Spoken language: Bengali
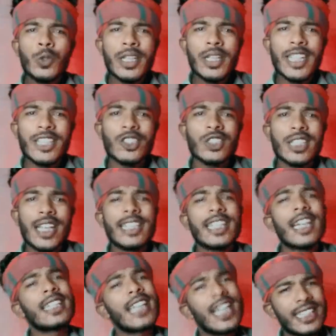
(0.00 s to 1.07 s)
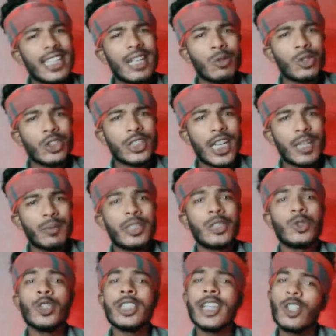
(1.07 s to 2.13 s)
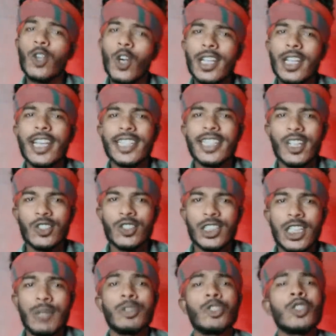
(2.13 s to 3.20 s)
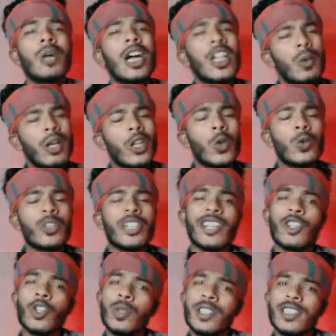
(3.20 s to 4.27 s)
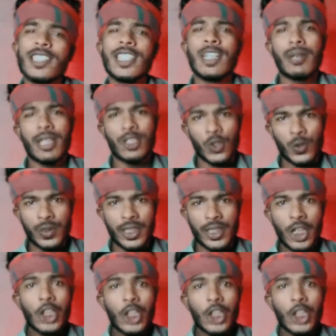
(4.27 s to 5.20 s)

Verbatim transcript: তুই বেটা একজন নায়িকা নায়িকার মতো থাকবি তুই কেন খল নায়িকা হতে যাবি তুই ভালো ভালো অভিনয় করবি সিনেমা করবি